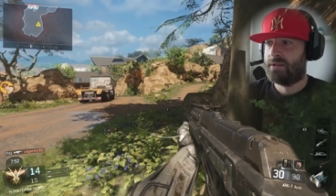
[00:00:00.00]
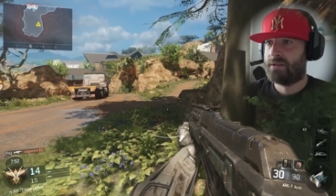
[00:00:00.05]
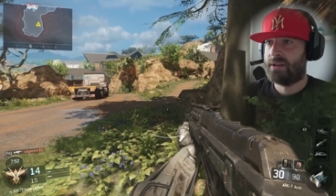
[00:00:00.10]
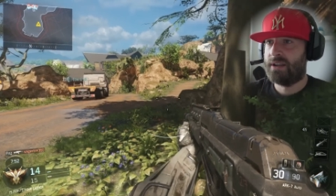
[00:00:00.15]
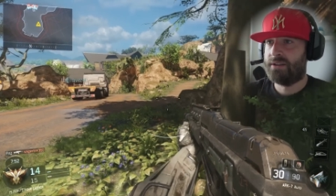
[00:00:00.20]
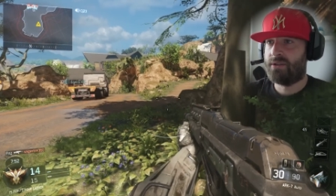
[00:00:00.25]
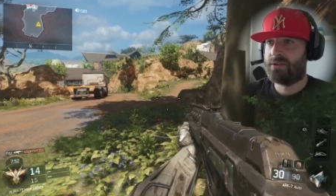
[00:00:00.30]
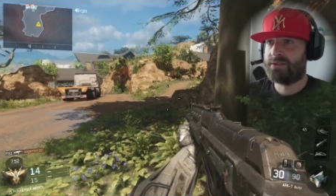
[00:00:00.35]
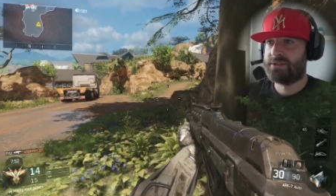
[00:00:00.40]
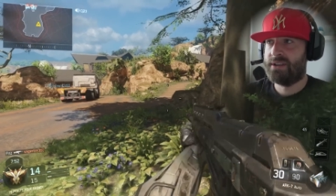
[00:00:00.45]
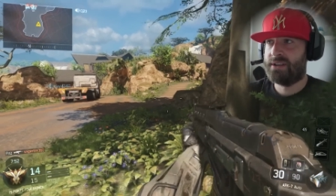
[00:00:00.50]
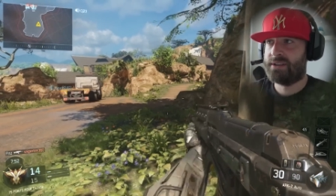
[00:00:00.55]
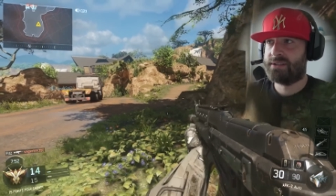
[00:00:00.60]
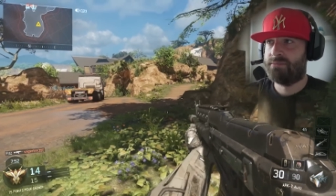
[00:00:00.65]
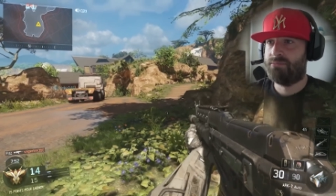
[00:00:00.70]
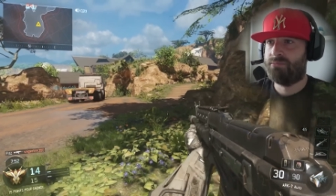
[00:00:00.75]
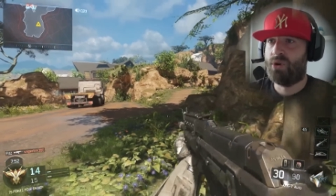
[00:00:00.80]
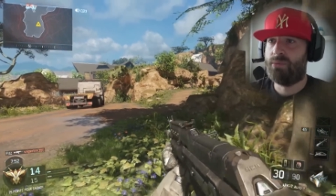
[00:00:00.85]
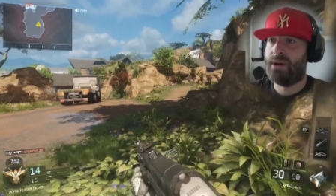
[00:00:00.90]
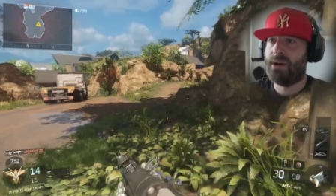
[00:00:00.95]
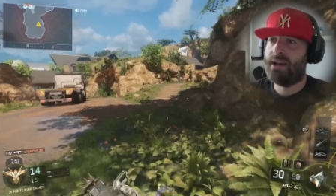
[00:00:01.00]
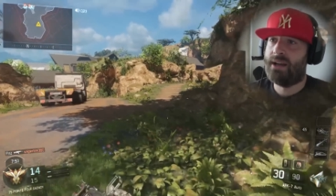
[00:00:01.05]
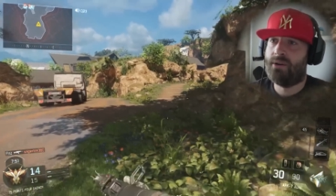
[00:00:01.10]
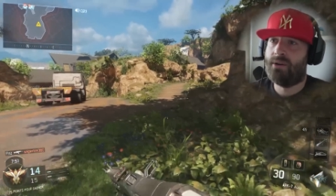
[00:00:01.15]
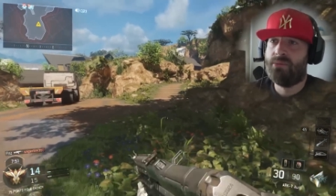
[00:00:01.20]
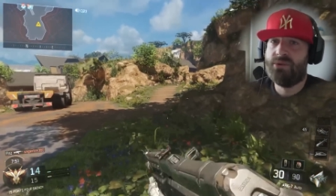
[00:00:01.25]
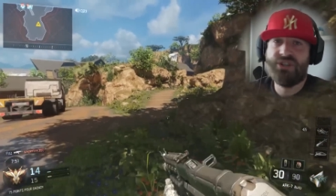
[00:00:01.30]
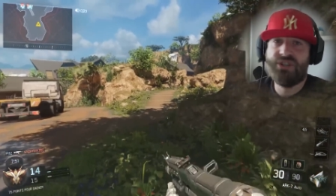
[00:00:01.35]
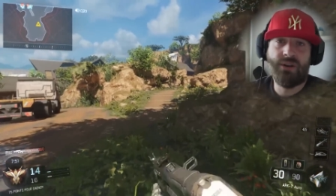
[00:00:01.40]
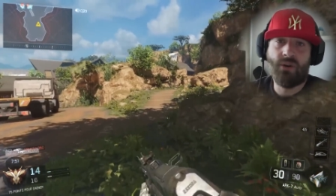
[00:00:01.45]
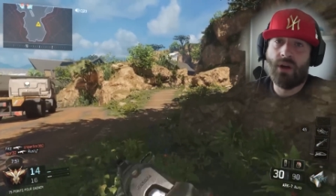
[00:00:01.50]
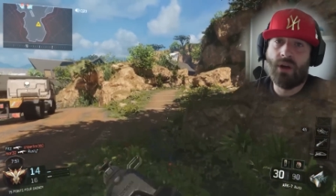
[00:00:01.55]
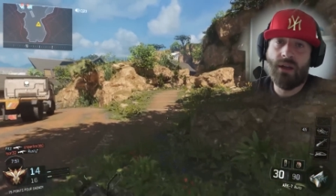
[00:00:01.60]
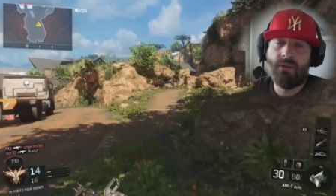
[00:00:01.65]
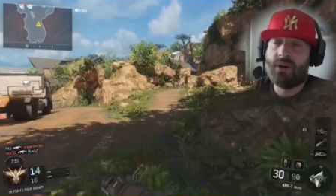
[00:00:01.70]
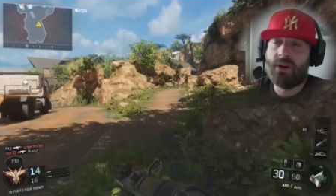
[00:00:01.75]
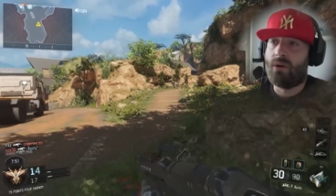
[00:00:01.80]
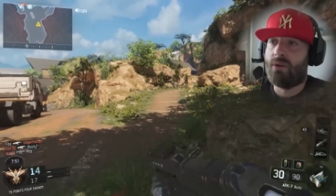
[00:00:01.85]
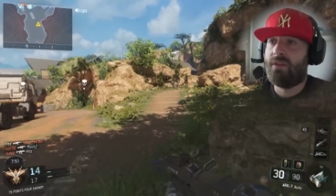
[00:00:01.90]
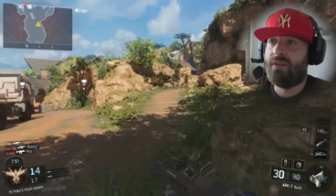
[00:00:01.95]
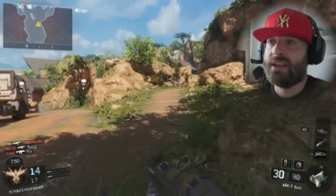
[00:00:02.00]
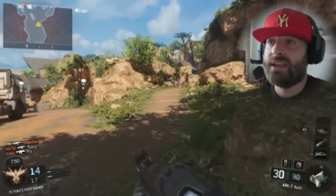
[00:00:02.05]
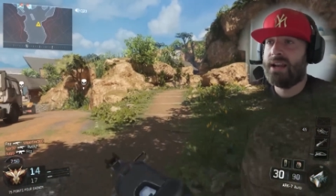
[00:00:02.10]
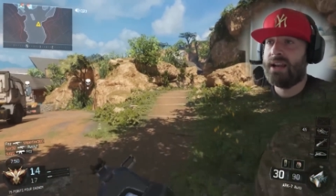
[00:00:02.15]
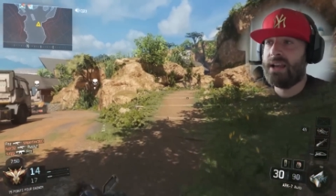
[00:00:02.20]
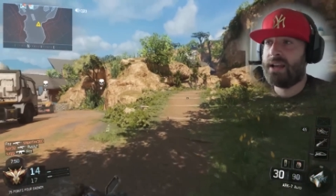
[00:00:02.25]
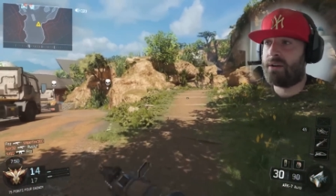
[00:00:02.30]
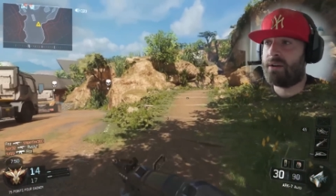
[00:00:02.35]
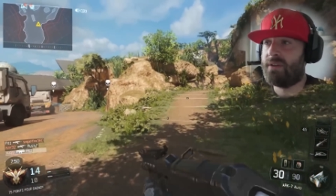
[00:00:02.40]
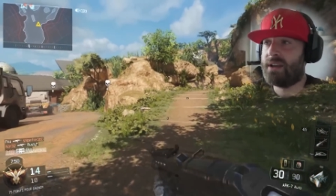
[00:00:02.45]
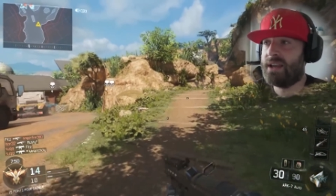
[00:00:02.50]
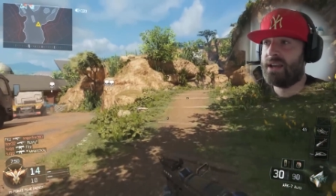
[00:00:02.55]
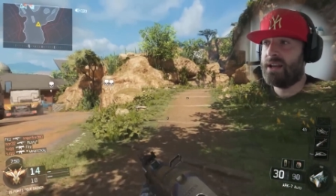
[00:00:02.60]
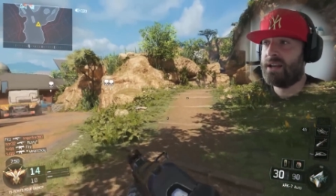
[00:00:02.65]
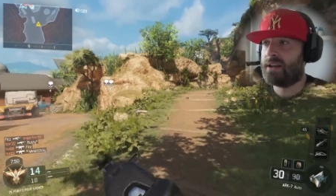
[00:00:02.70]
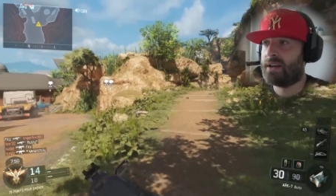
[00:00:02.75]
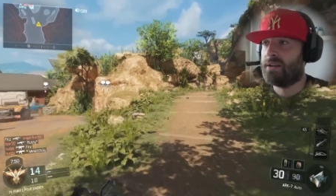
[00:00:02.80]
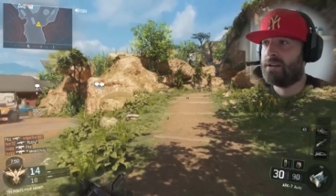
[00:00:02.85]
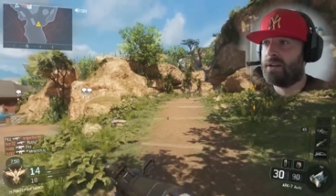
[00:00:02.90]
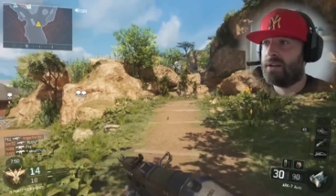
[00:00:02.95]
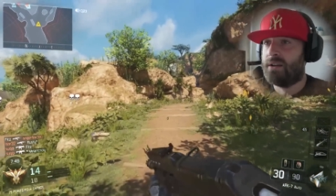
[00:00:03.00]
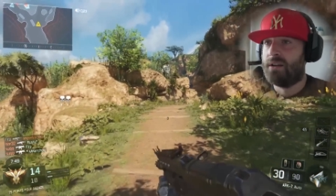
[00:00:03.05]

14-15. Bon bah obligé, on va y aller, on va y aller. Hein.